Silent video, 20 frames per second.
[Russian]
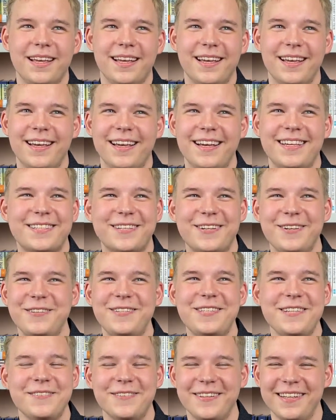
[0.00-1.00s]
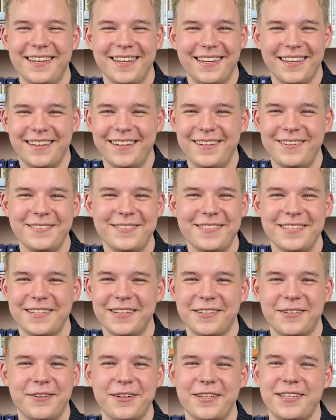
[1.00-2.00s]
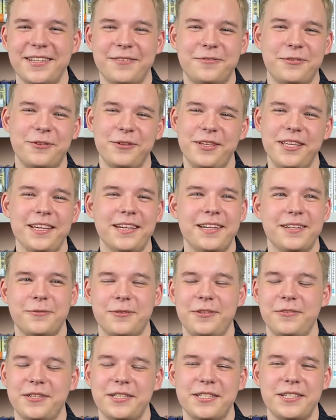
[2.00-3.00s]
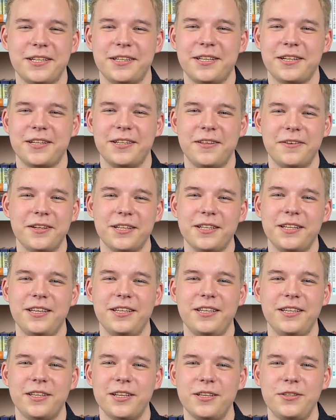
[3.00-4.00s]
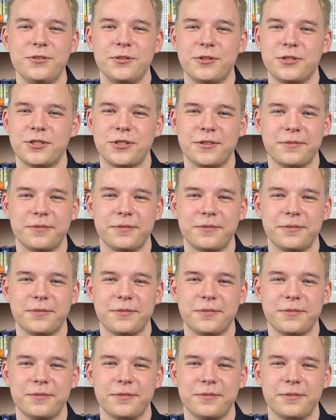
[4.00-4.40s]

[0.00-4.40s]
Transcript: эксклюзивные люди, которых ты в других университетах, наверное, и не найдешь.